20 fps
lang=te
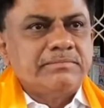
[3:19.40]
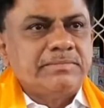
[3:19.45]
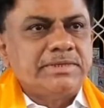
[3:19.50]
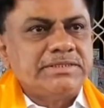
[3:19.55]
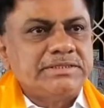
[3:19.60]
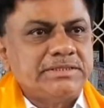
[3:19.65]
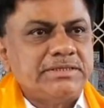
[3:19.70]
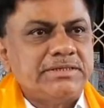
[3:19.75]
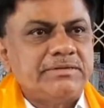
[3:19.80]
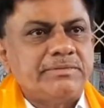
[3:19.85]

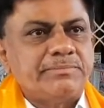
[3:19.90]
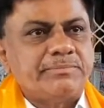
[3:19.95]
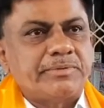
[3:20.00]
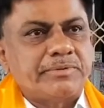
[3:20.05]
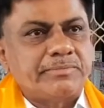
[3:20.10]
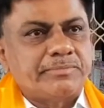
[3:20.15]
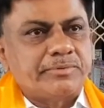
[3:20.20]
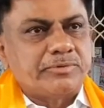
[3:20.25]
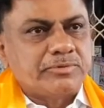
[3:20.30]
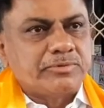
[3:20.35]
మంచినీరు
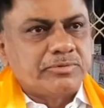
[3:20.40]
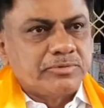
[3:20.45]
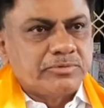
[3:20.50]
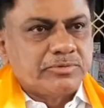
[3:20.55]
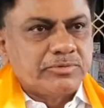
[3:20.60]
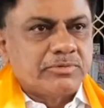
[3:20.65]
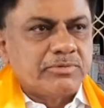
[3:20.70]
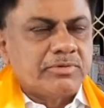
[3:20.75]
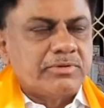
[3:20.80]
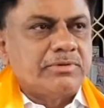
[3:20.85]

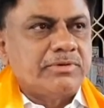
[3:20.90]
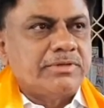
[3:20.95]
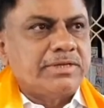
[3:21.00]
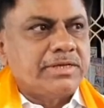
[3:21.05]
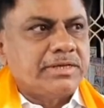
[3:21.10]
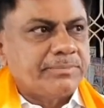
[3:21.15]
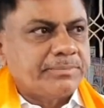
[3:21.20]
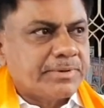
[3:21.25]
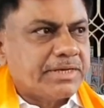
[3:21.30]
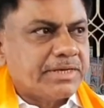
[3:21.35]
ప్రొద్దుటూరులో
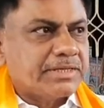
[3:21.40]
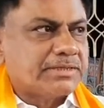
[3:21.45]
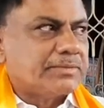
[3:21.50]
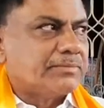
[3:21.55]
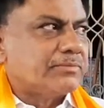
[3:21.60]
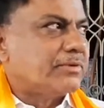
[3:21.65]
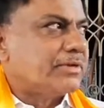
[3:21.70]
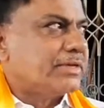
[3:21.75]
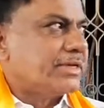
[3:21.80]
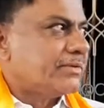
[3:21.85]
ఏ
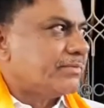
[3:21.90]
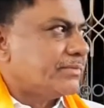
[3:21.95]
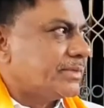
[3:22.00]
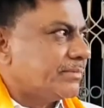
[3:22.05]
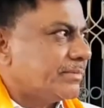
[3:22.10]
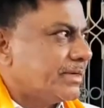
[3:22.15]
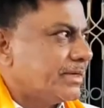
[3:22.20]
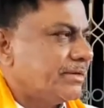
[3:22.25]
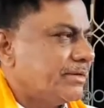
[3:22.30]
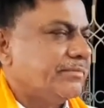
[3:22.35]
ప్రాంతంలో లేని
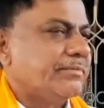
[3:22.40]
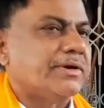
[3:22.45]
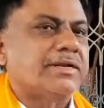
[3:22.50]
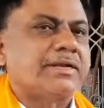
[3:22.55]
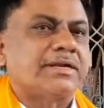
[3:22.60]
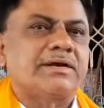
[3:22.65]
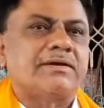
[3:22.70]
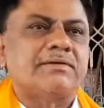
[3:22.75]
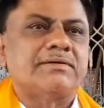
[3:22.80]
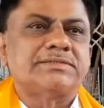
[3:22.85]
విధంగా ఈ
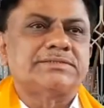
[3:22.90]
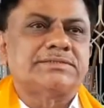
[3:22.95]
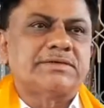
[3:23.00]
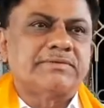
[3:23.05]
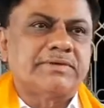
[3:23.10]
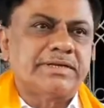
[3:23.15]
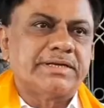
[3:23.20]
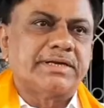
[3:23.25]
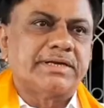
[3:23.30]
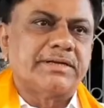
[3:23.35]
వారికి కావాల్సిన
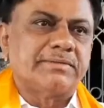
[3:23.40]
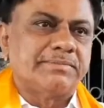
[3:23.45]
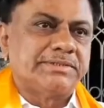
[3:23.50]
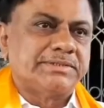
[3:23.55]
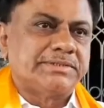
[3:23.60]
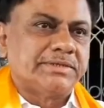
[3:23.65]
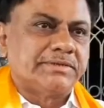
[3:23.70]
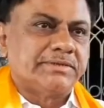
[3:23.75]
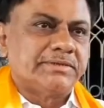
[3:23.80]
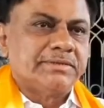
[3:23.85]
సౌకర్యం
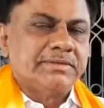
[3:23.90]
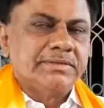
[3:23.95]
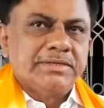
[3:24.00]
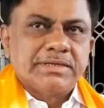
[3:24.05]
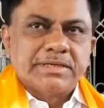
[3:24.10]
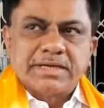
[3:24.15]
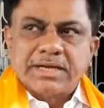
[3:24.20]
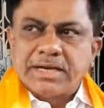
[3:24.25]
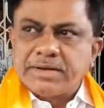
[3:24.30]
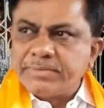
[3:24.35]
కల్పించాను
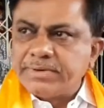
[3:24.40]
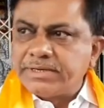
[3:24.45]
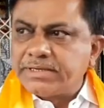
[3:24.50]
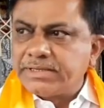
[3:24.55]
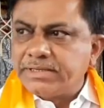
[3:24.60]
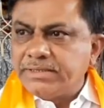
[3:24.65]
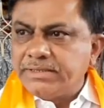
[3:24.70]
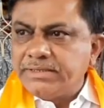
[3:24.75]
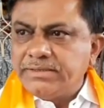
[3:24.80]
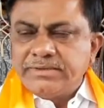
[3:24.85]

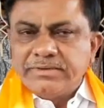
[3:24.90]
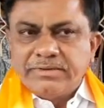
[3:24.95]
కాబట్టి